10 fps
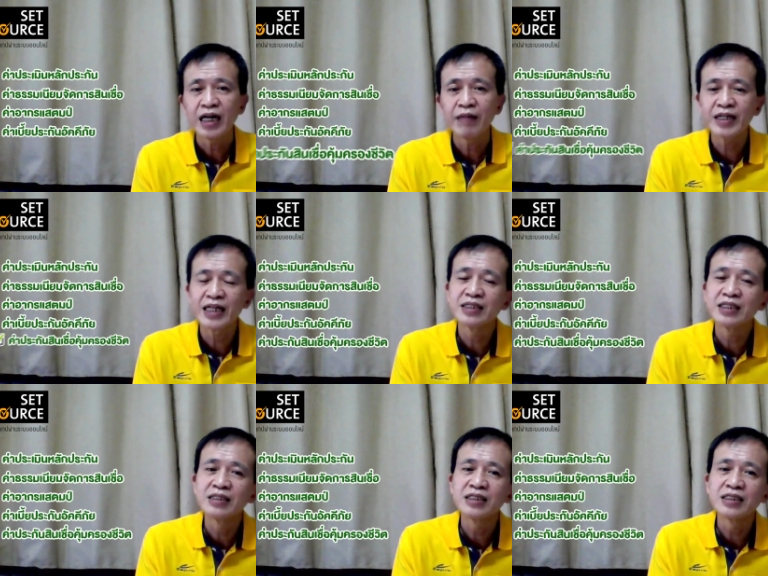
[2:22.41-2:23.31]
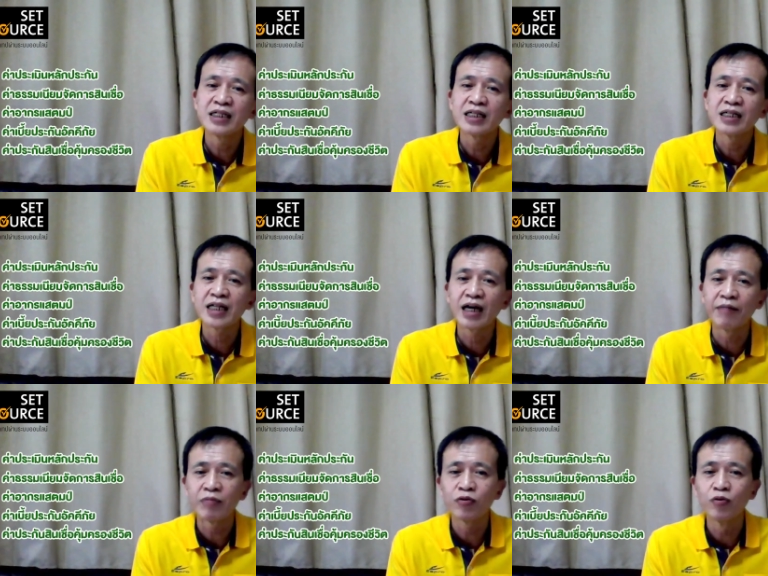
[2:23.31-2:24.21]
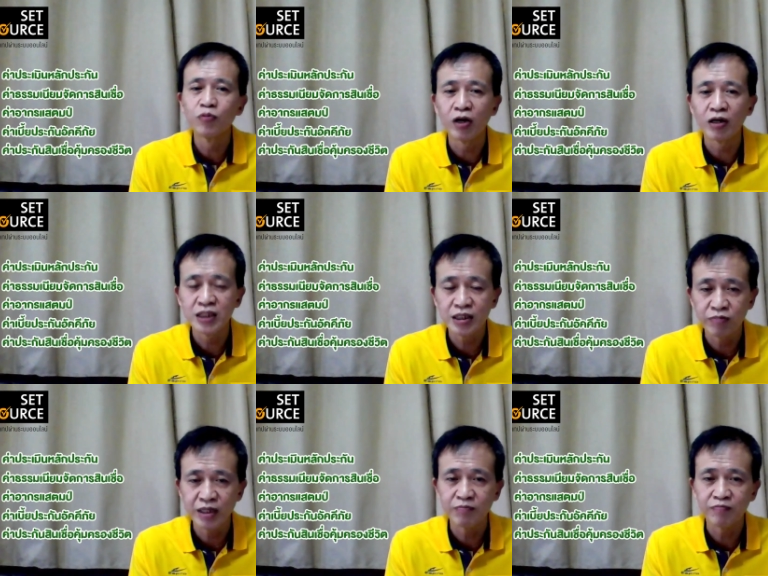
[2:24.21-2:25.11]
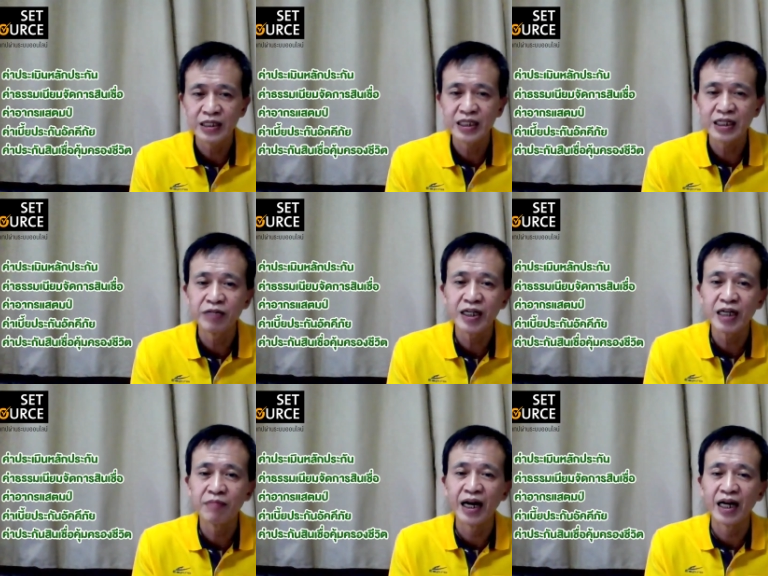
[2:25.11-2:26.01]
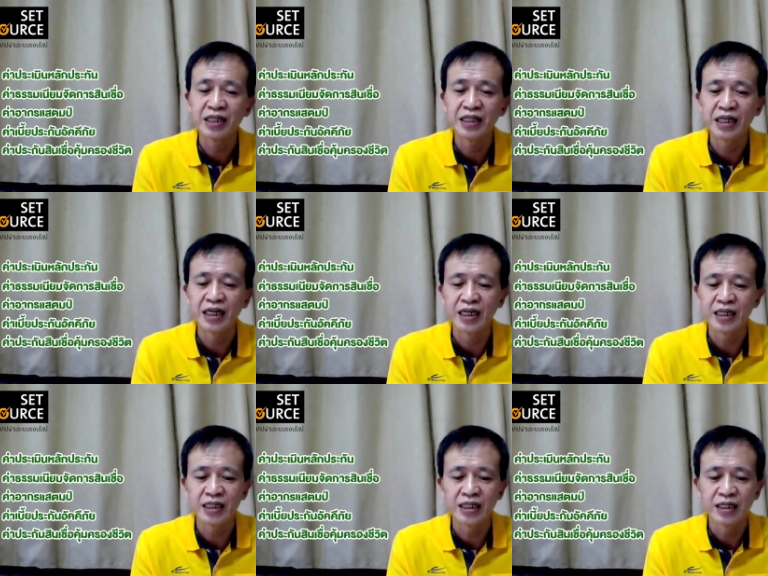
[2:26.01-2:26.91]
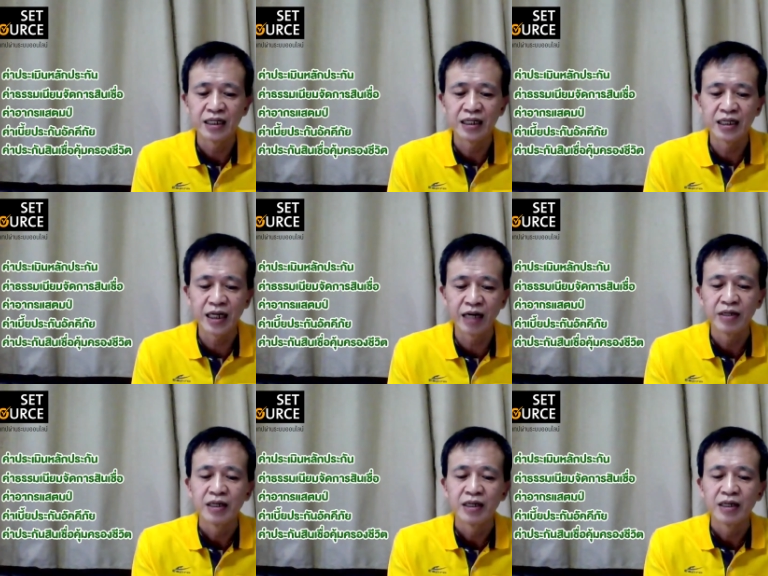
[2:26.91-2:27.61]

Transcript: ค่าประกันสินเชื่อนะครับ แบบคุ้มครองชีวิตที่เขาเรียกว่า MRTA อีกนะครับ